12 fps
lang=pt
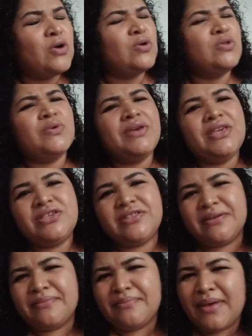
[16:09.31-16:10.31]
O Luigi
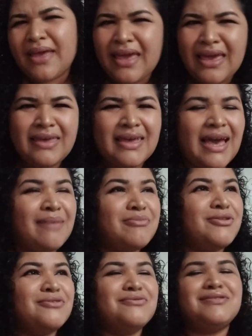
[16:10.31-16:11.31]
também. Ai,
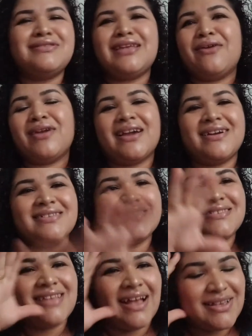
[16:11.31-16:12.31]
meu Deus do céu, que
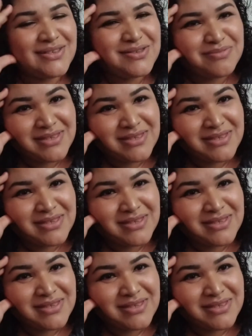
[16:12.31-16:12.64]
cansaço.